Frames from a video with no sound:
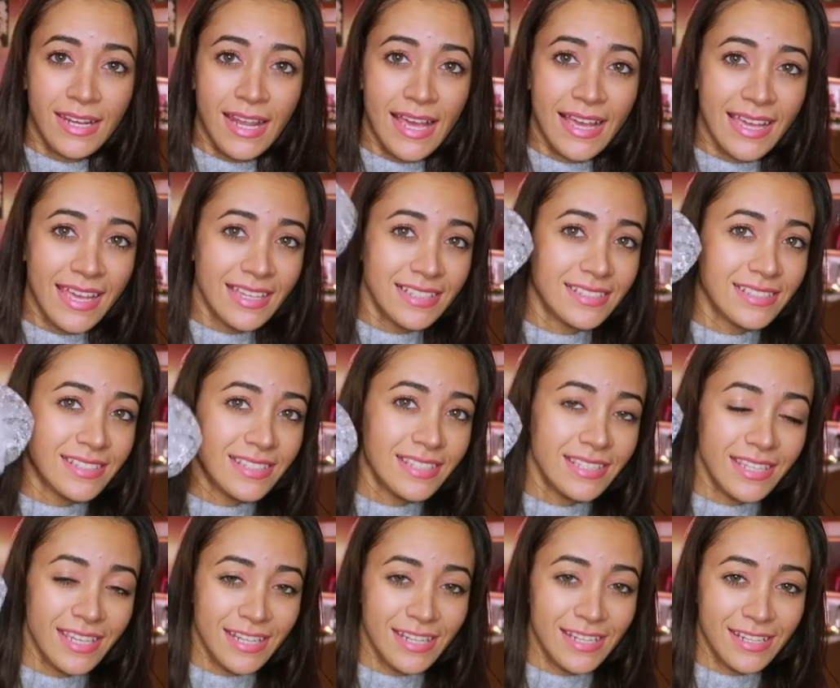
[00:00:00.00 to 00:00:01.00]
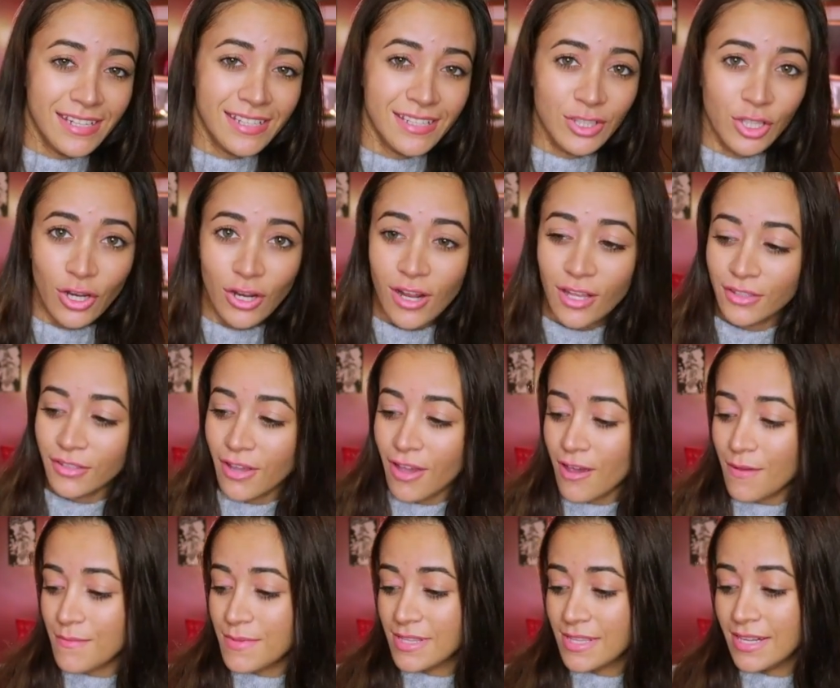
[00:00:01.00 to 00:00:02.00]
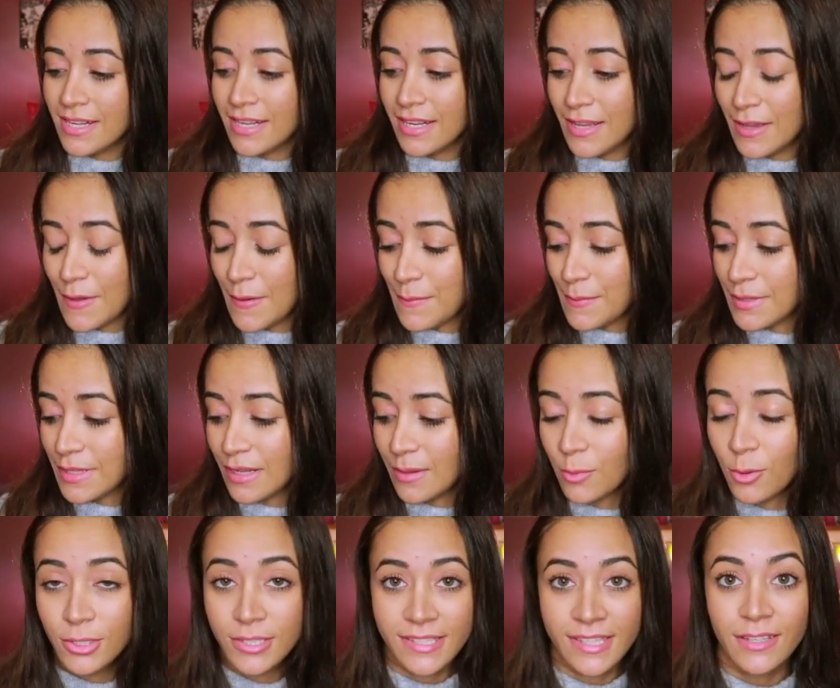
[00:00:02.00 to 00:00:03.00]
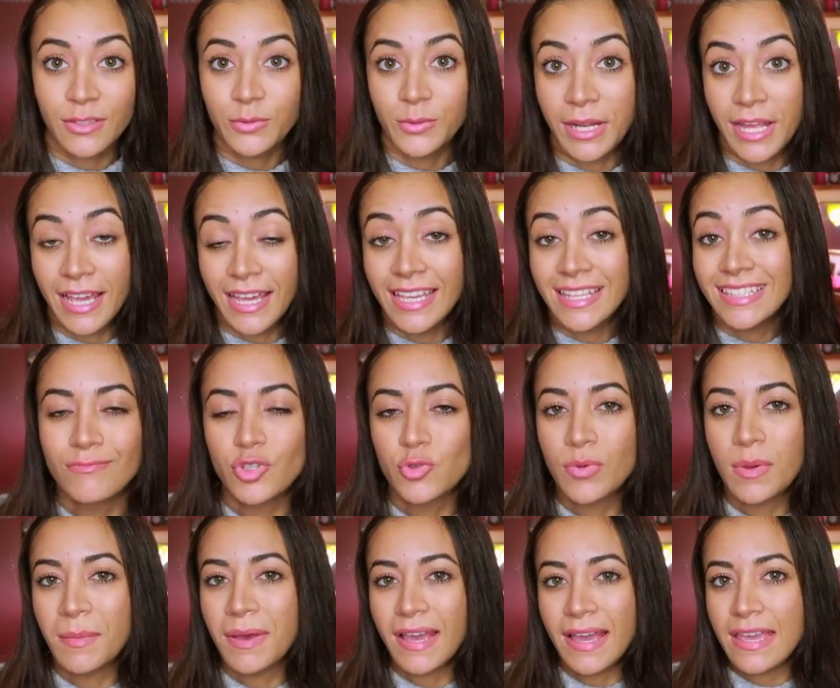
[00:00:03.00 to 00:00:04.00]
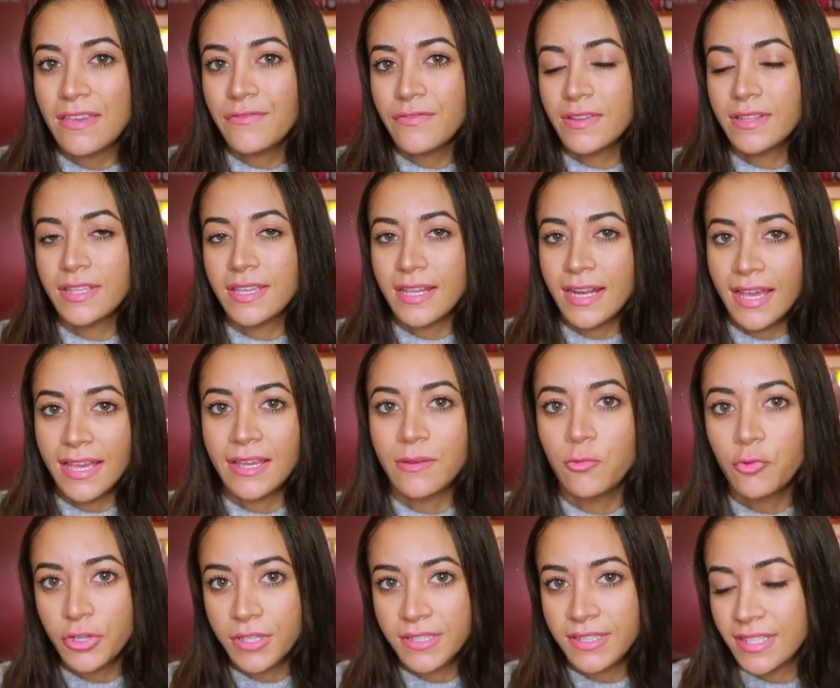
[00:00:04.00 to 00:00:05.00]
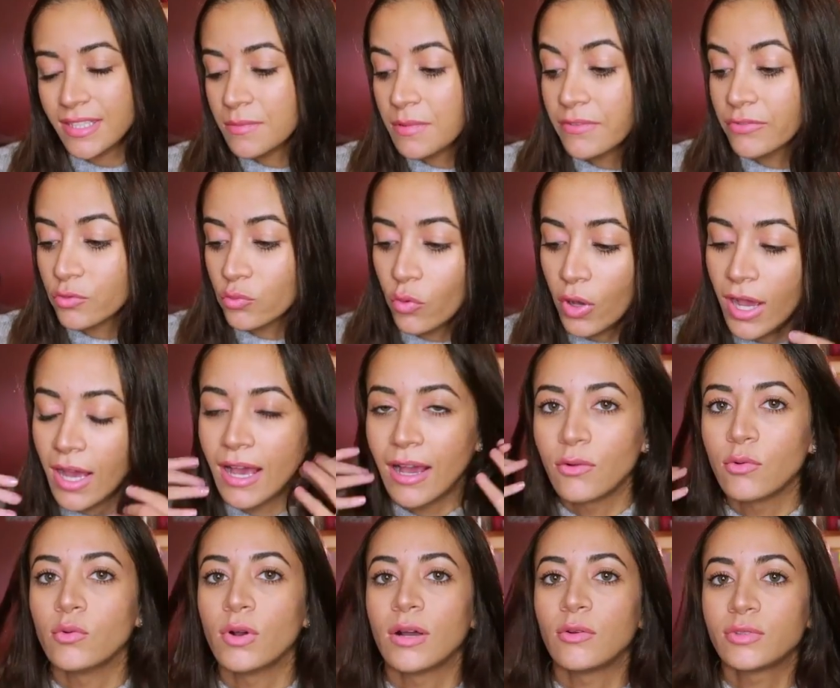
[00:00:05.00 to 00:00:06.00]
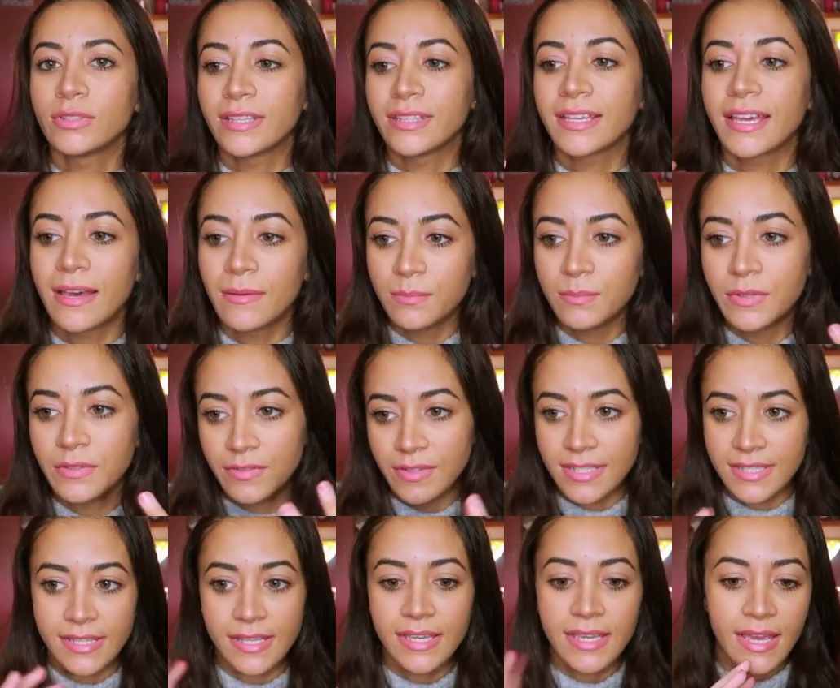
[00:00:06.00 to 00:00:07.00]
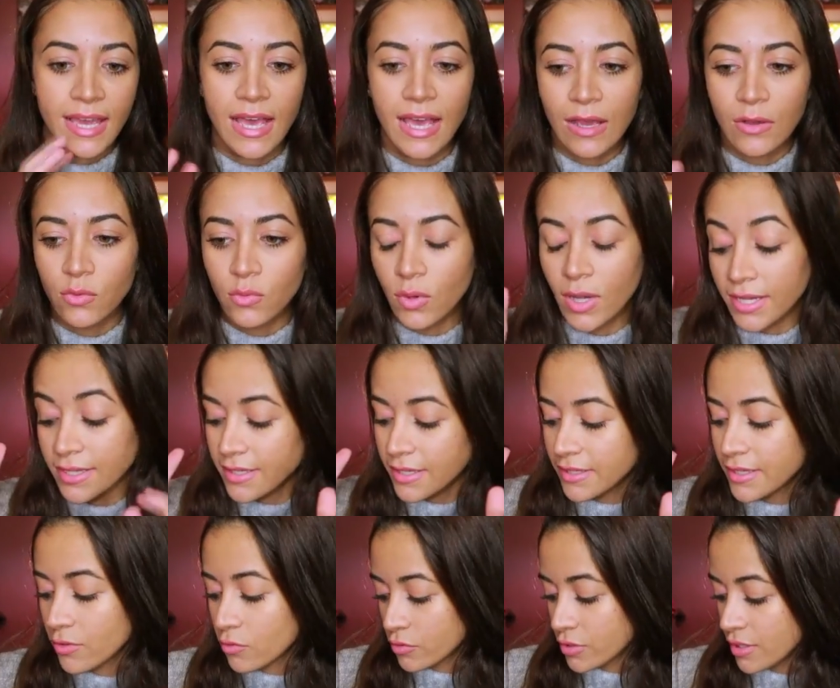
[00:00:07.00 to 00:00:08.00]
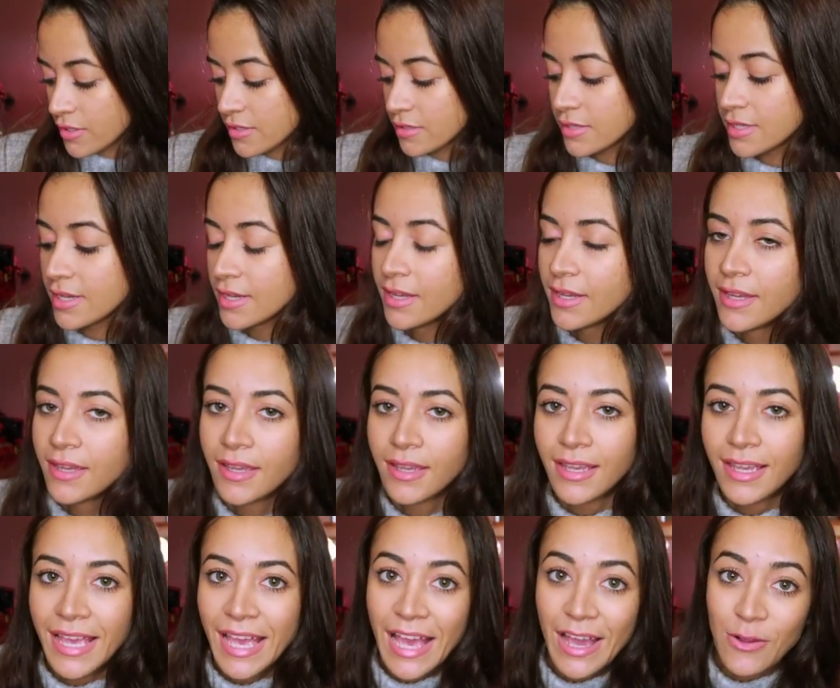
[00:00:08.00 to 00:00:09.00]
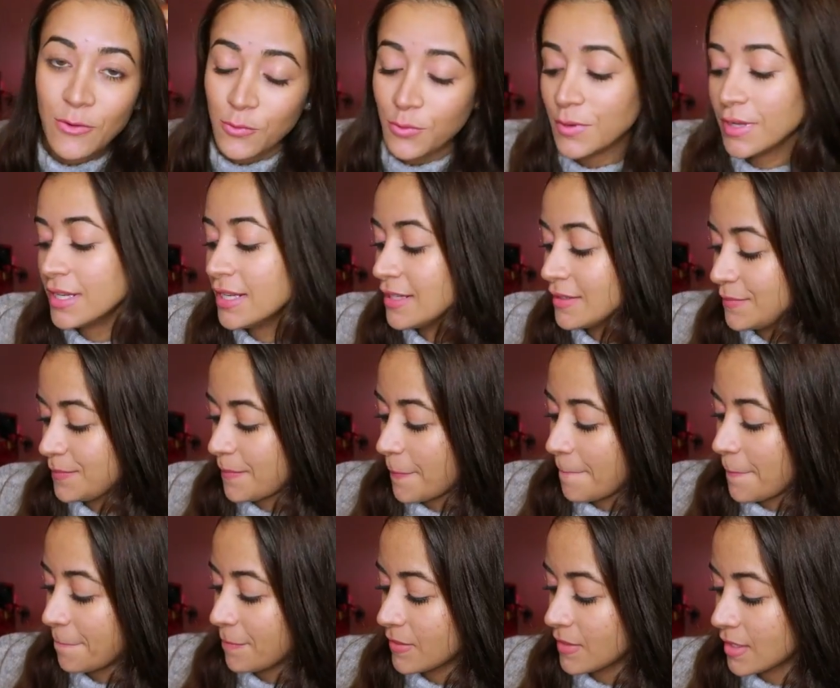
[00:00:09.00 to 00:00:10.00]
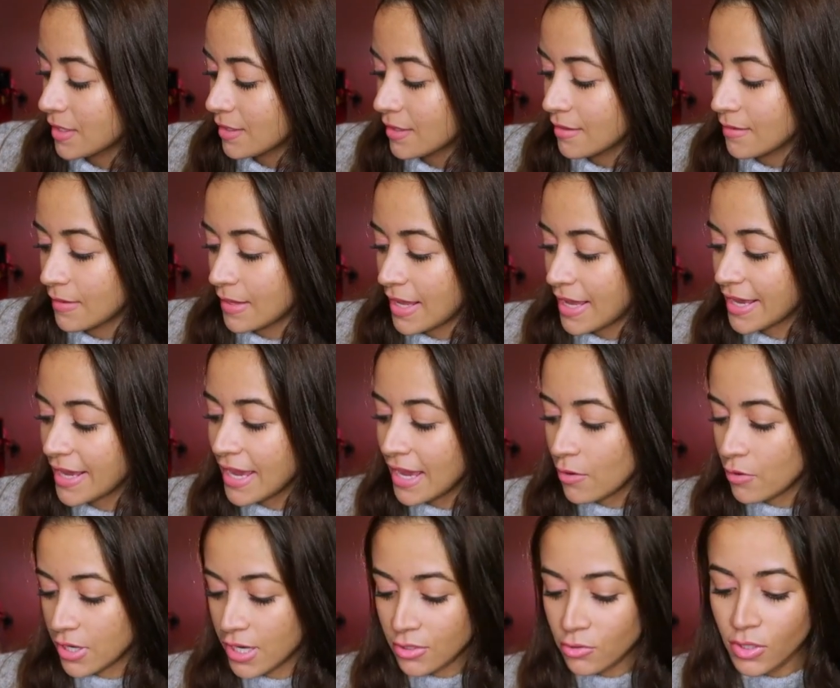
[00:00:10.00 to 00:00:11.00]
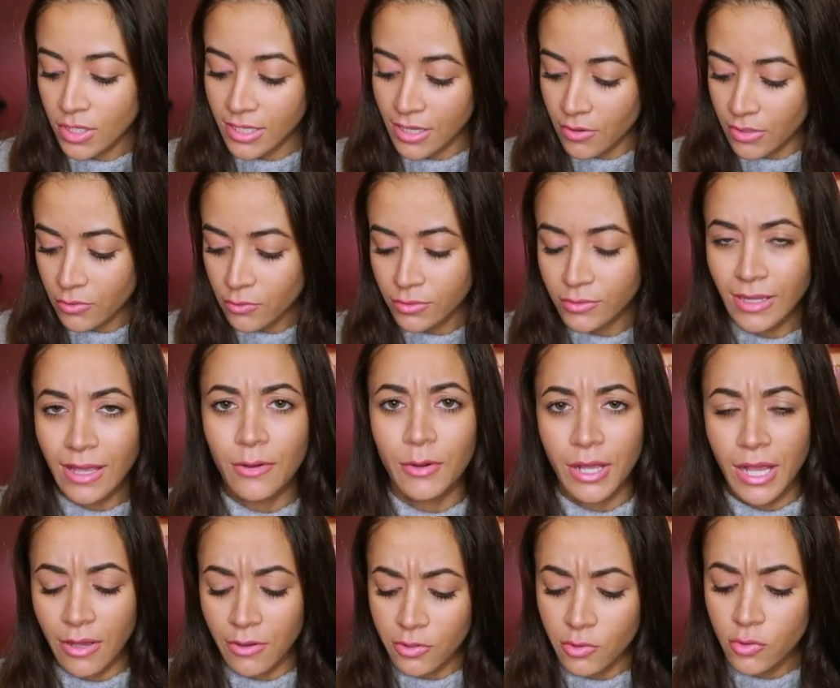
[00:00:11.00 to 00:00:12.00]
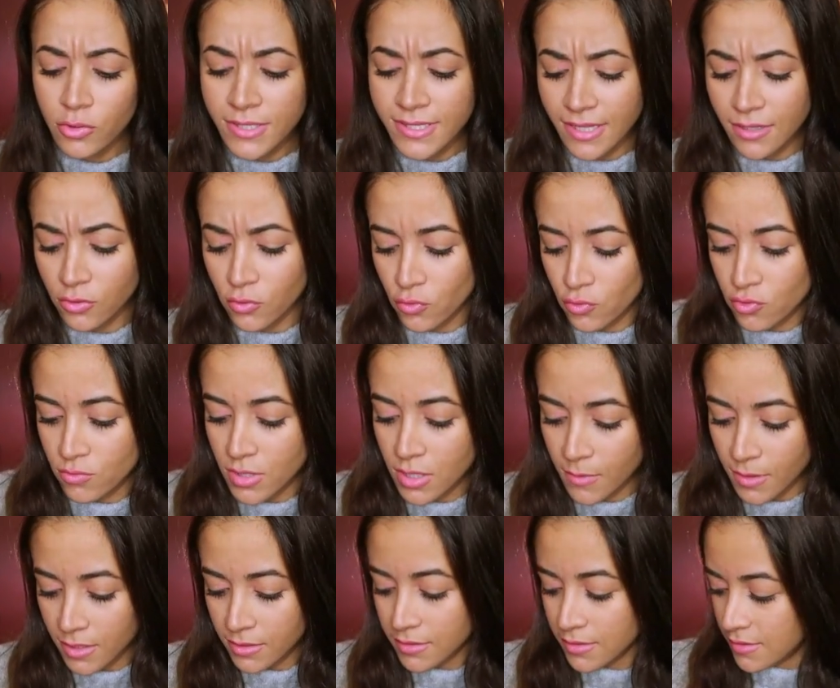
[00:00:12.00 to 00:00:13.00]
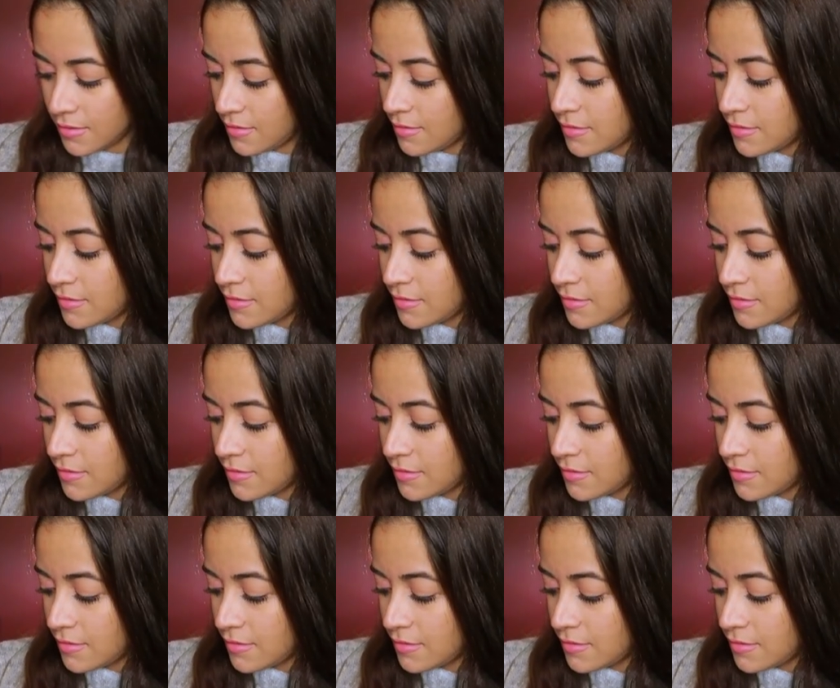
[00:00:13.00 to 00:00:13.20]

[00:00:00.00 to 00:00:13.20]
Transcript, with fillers: الحاجات دي اللي طلعتها من من البوكسات والحاجات مش ببقى خايفه ان هي الحاجه ممكن تيجي مفتوحه او او تتكب في السكه او ايا يكن يحصل ايه اول حاجه هوريها لكم انا هوريكم او هوريكم السيت كله مع بعض